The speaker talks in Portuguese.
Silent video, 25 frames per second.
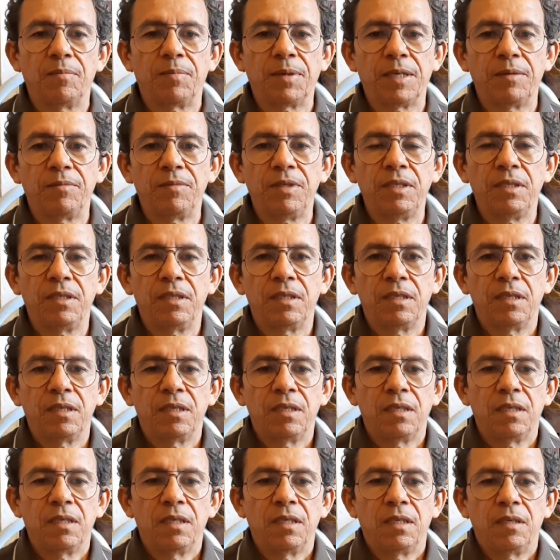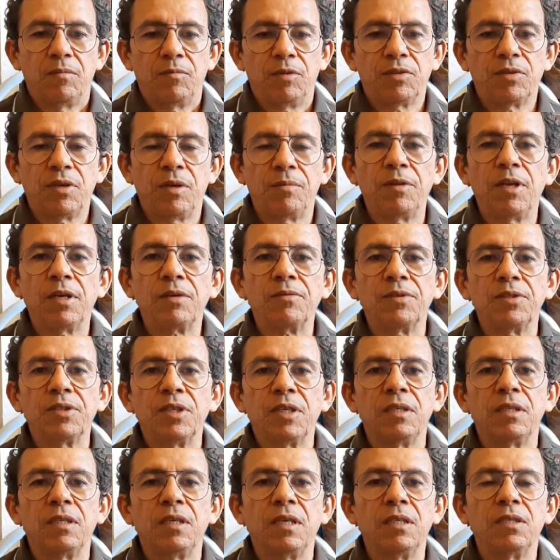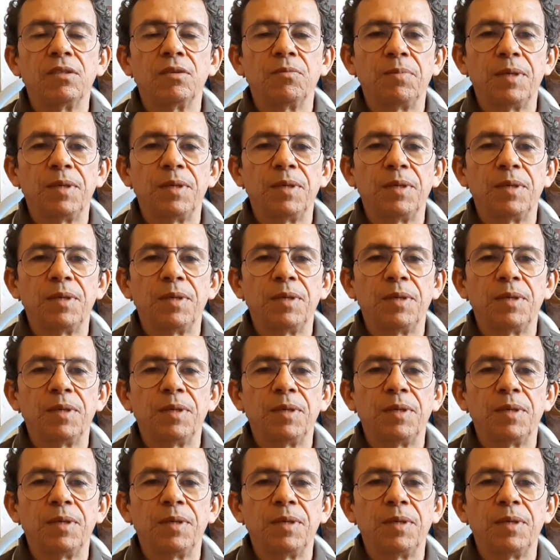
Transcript: para mim Pessoal, é melhor que você deixe.